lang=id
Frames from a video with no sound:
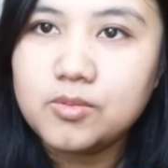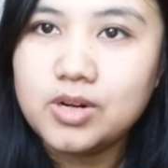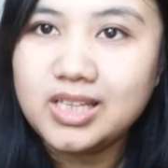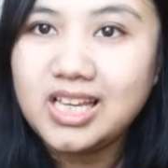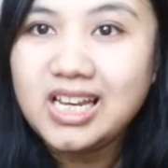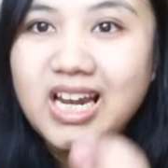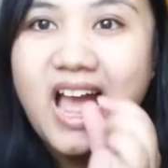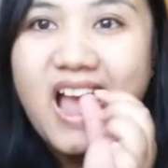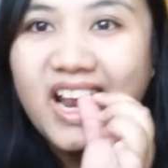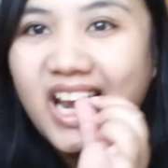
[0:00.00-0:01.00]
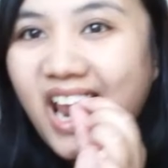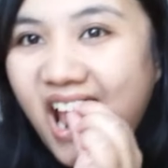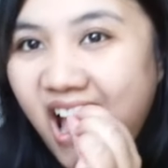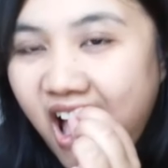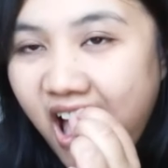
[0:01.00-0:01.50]
bulat gini nah
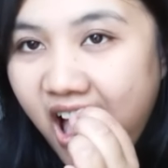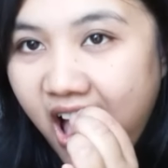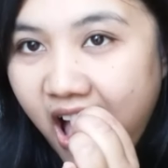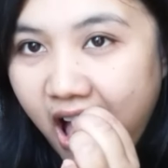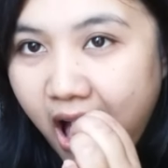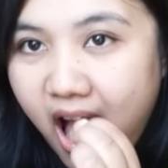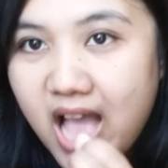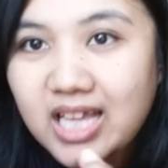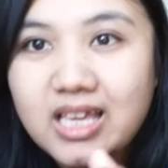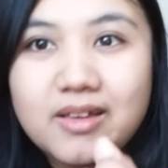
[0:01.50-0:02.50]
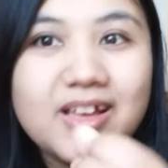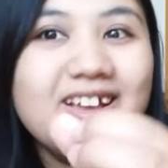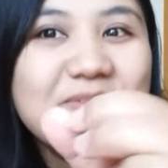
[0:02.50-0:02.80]
ini gini